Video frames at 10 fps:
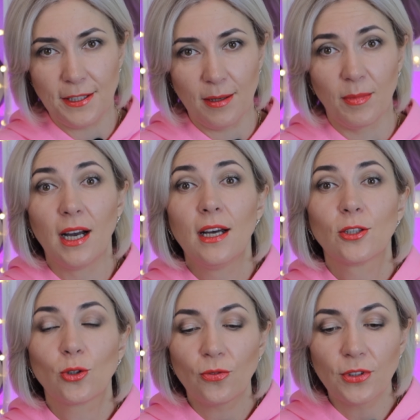тема.
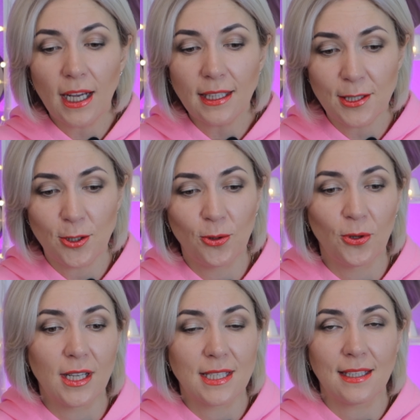Но в данной
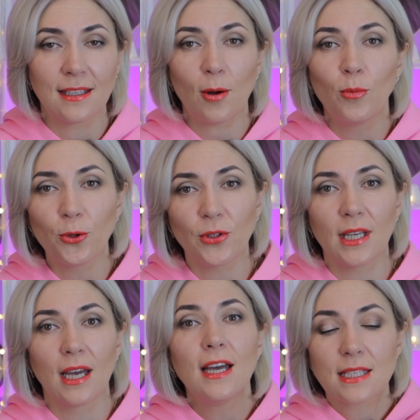ситуации,
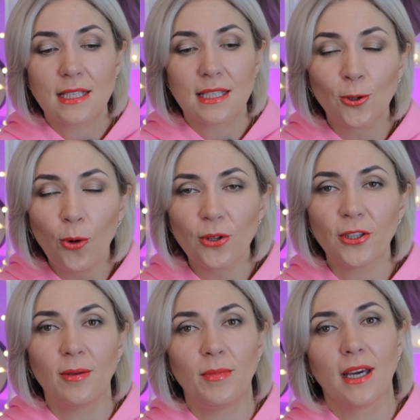работая с
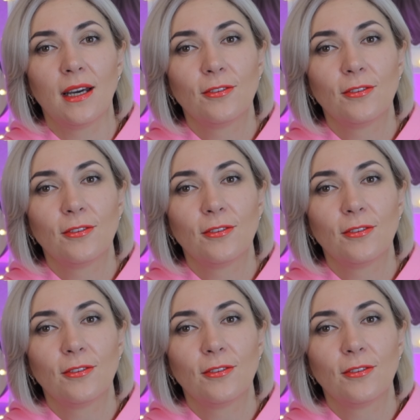тонкими,